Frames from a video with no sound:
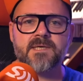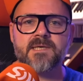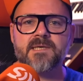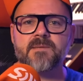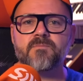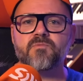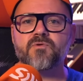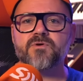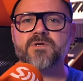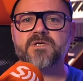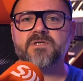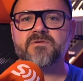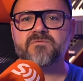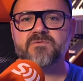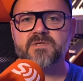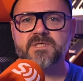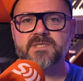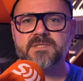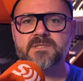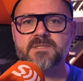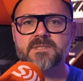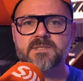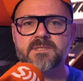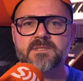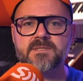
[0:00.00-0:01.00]
et les plugins
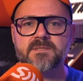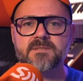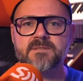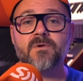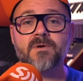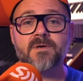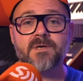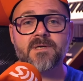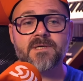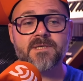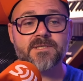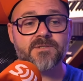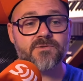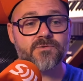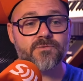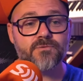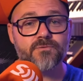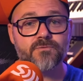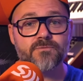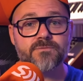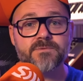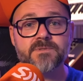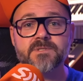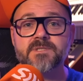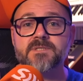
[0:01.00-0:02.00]
VST. Les
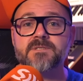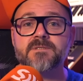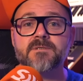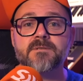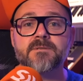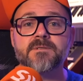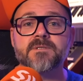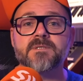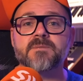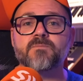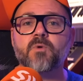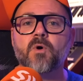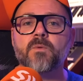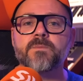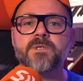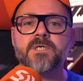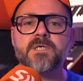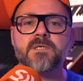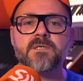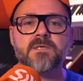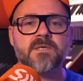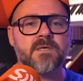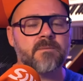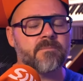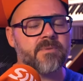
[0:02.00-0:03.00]
secondes descendent des
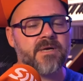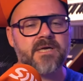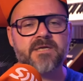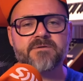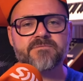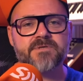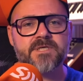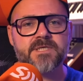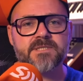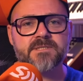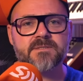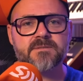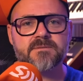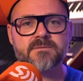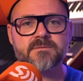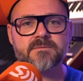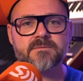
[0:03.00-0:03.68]
premiers, et pas l'inverse.